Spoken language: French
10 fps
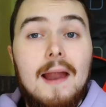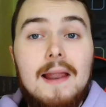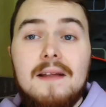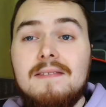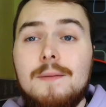
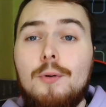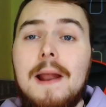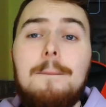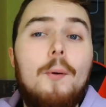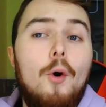Lundi, pour
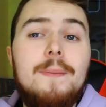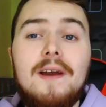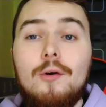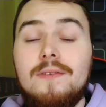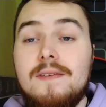la
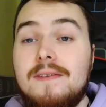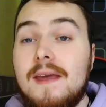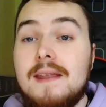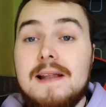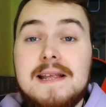première
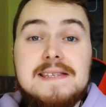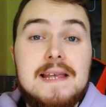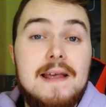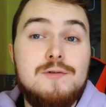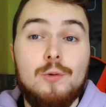quotidienne, les
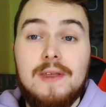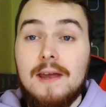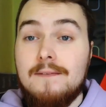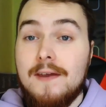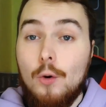élèves sont
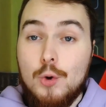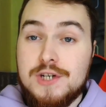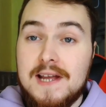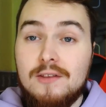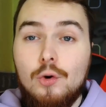arrivés au
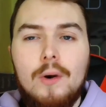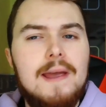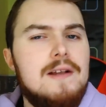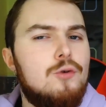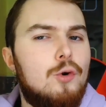château
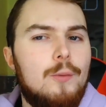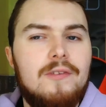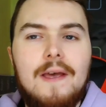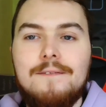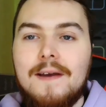et ils ont
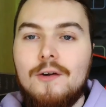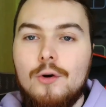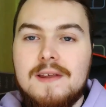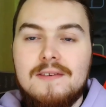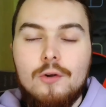commencé à faire
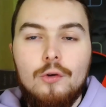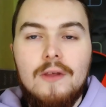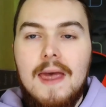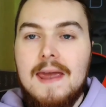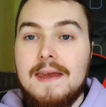
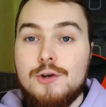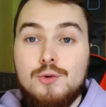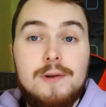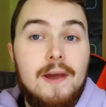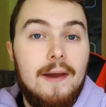connaissance et
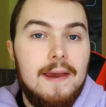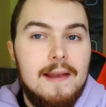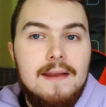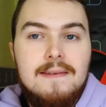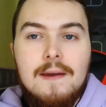Julien et
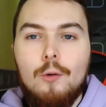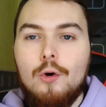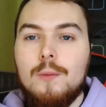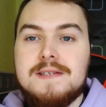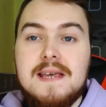Lenny ont
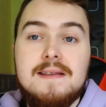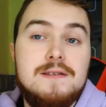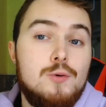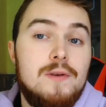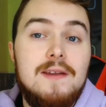commencé à
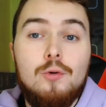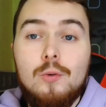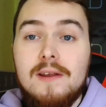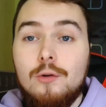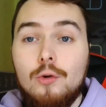discuter tous
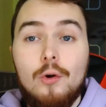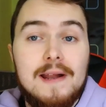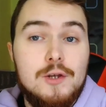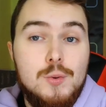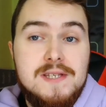les deux dans
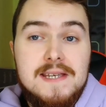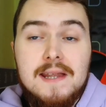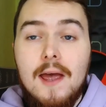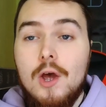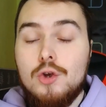la
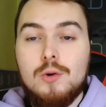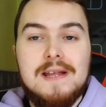cuisine sur